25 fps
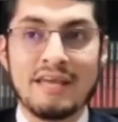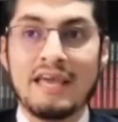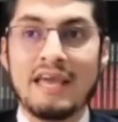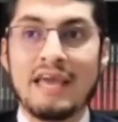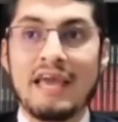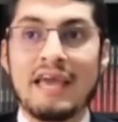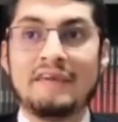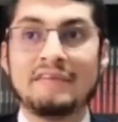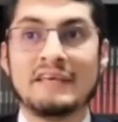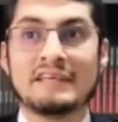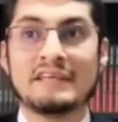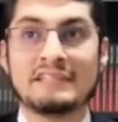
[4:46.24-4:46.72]

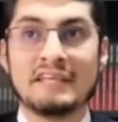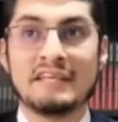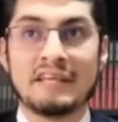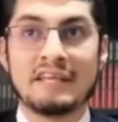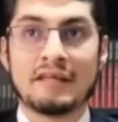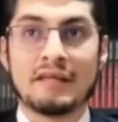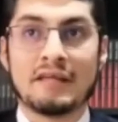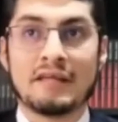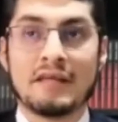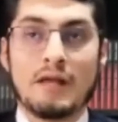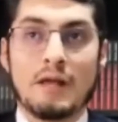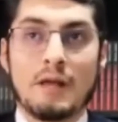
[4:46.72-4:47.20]
Es
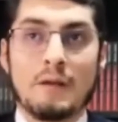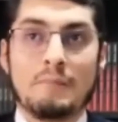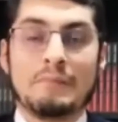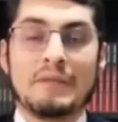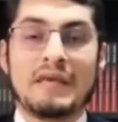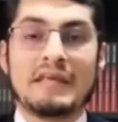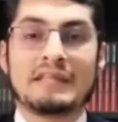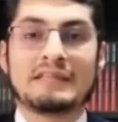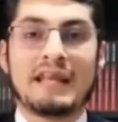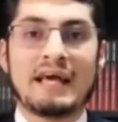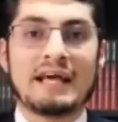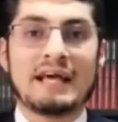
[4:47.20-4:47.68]
decir,
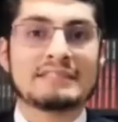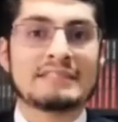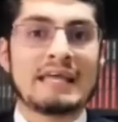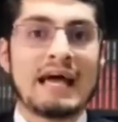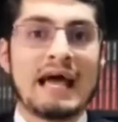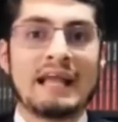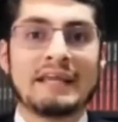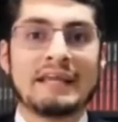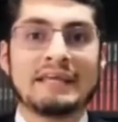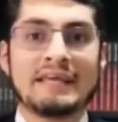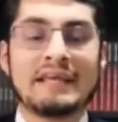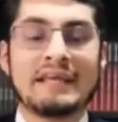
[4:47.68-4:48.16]
mientras
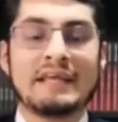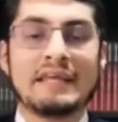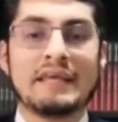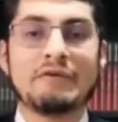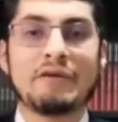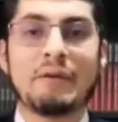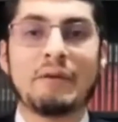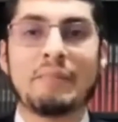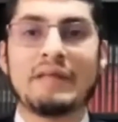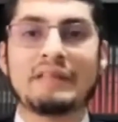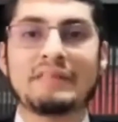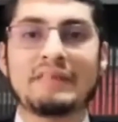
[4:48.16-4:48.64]
alguien
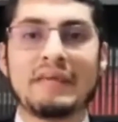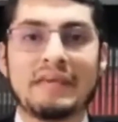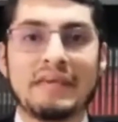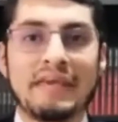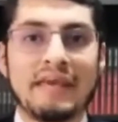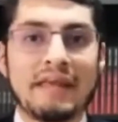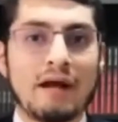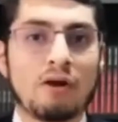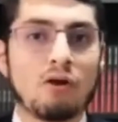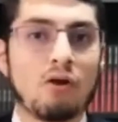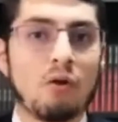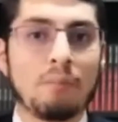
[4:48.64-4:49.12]
libremente
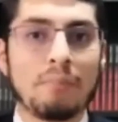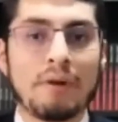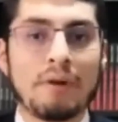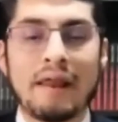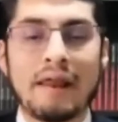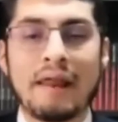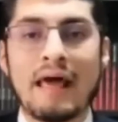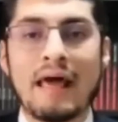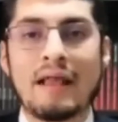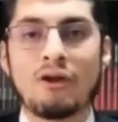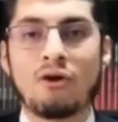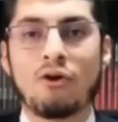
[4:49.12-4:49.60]
quiera
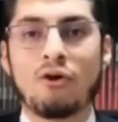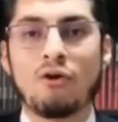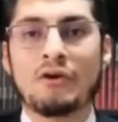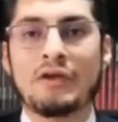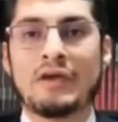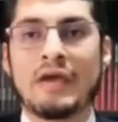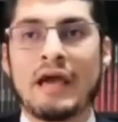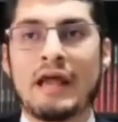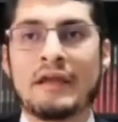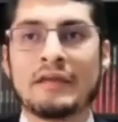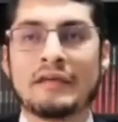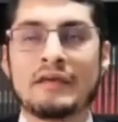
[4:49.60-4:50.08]
comprar algo
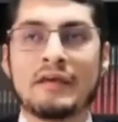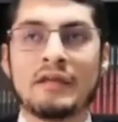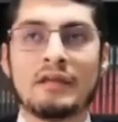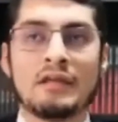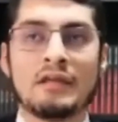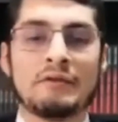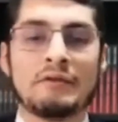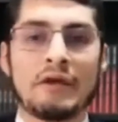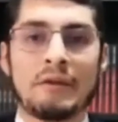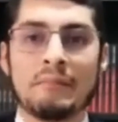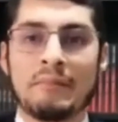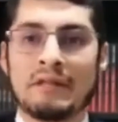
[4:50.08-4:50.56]
y alguien
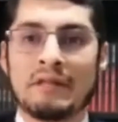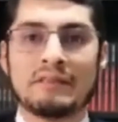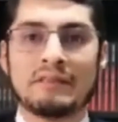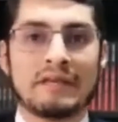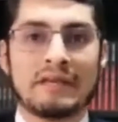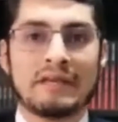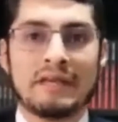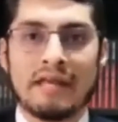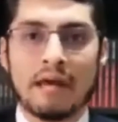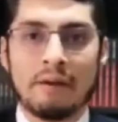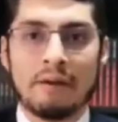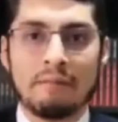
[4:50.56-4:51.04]

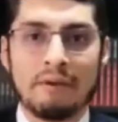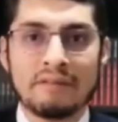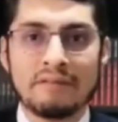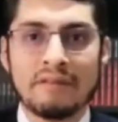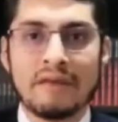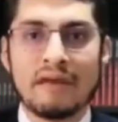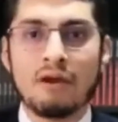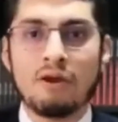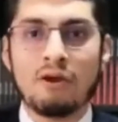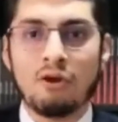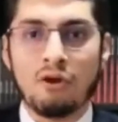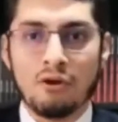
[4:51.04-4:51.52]
libremente quiera
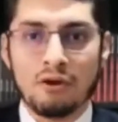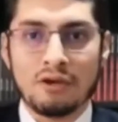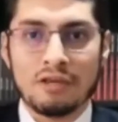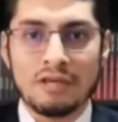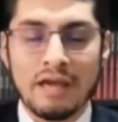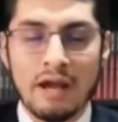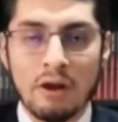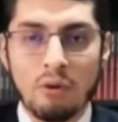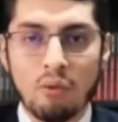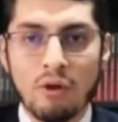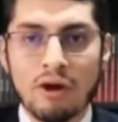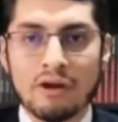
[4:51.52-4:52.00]
venderlo
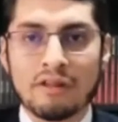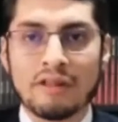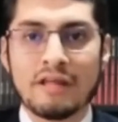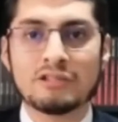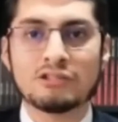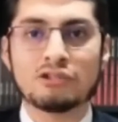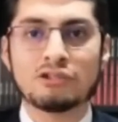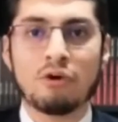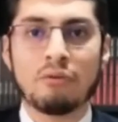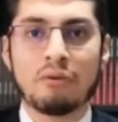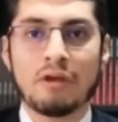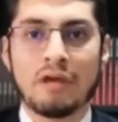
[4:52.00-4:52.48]
y acuerdan
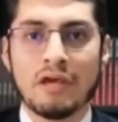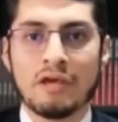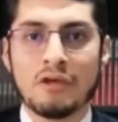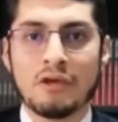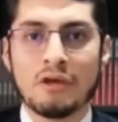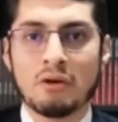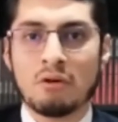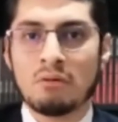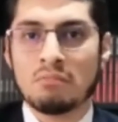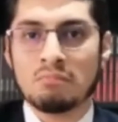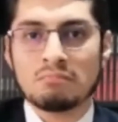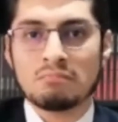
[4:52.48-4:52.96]
sobre
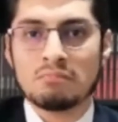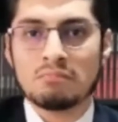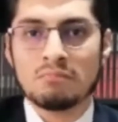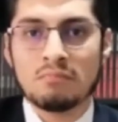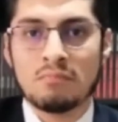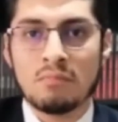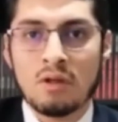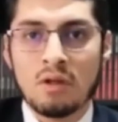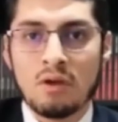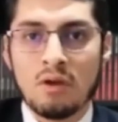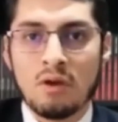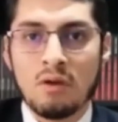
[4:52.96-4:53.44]
ello,
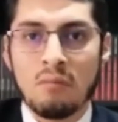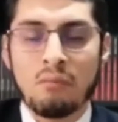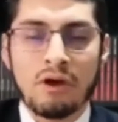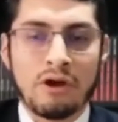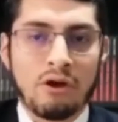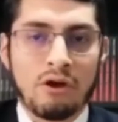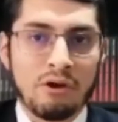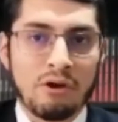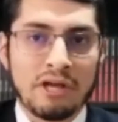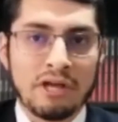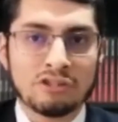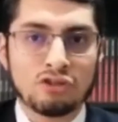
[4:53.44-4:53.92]
pues
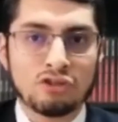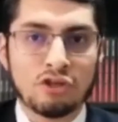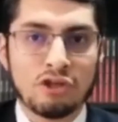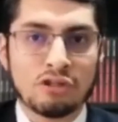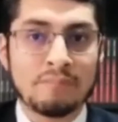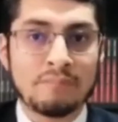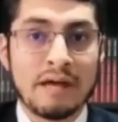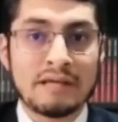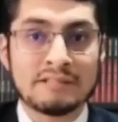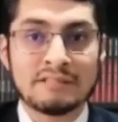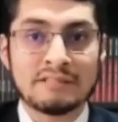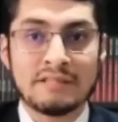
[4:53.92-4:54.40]
con eso es
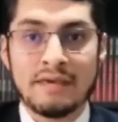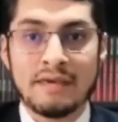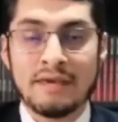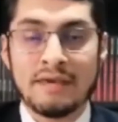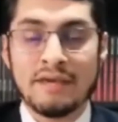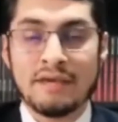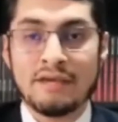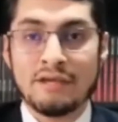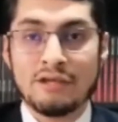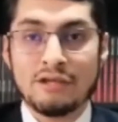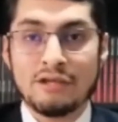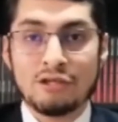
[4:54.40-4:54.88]

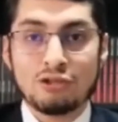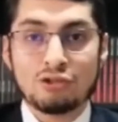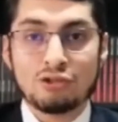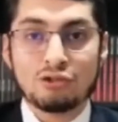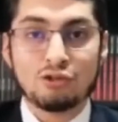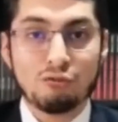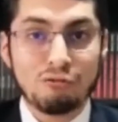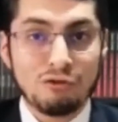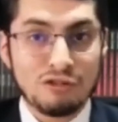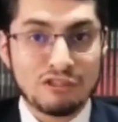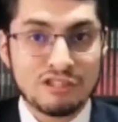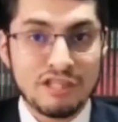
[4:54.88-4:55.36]
base
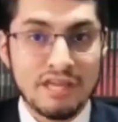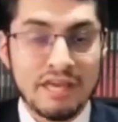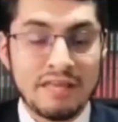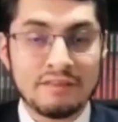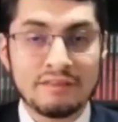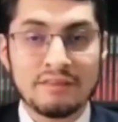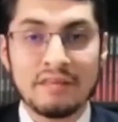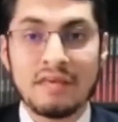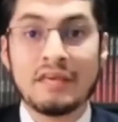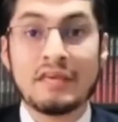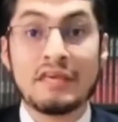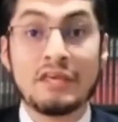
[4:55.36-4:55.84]

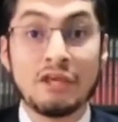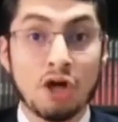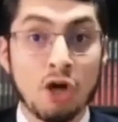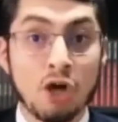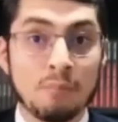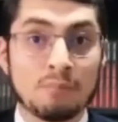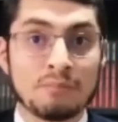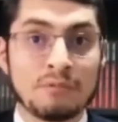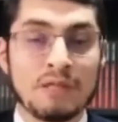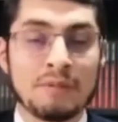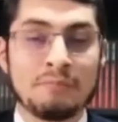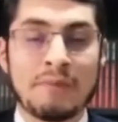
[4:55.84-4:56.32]
suficiente y
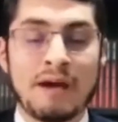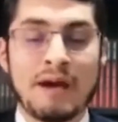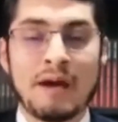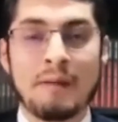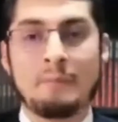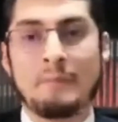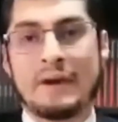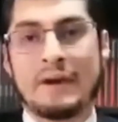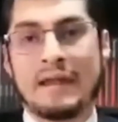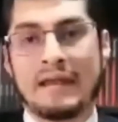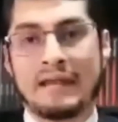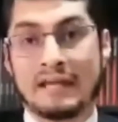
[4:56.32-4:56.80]

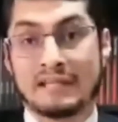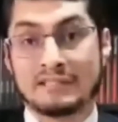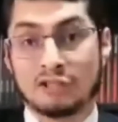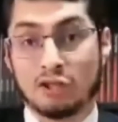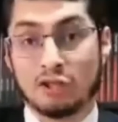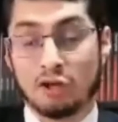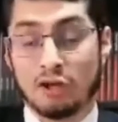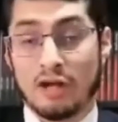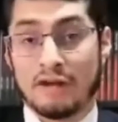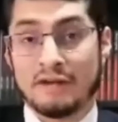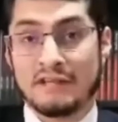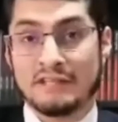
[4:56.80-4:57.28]
óptima para que se
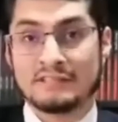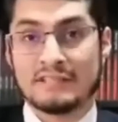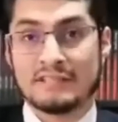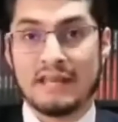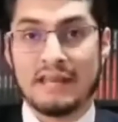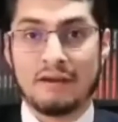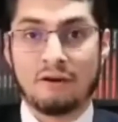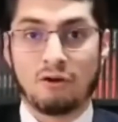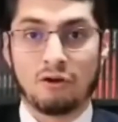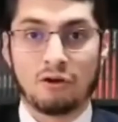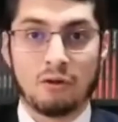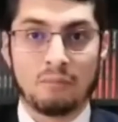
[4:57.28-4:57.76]
organice la
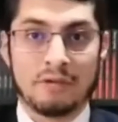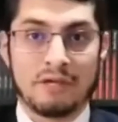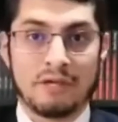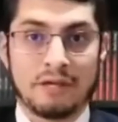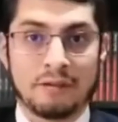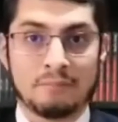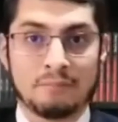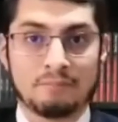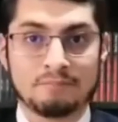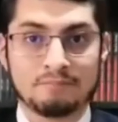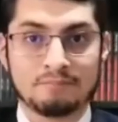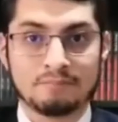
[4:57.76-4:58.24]

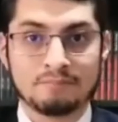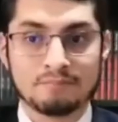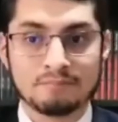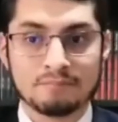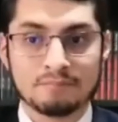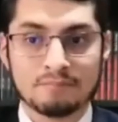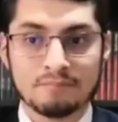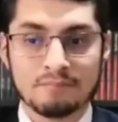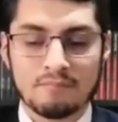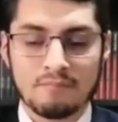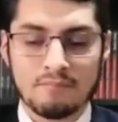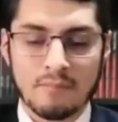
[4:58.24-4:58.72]
economía.
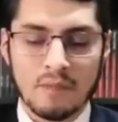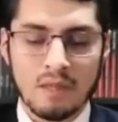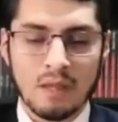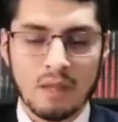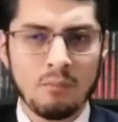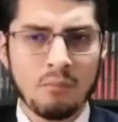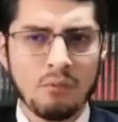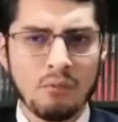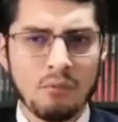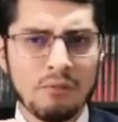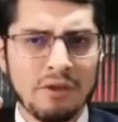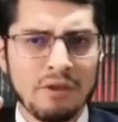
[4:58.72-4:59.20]

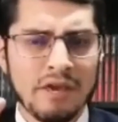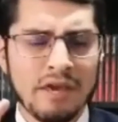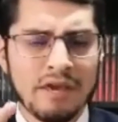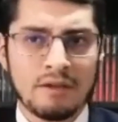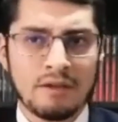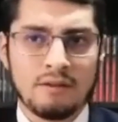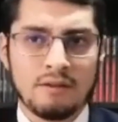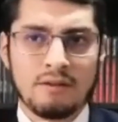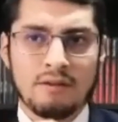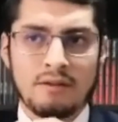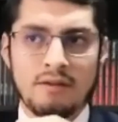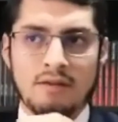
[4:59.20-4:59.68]
Pues
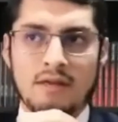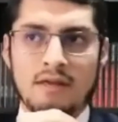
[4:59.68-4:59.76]
bien,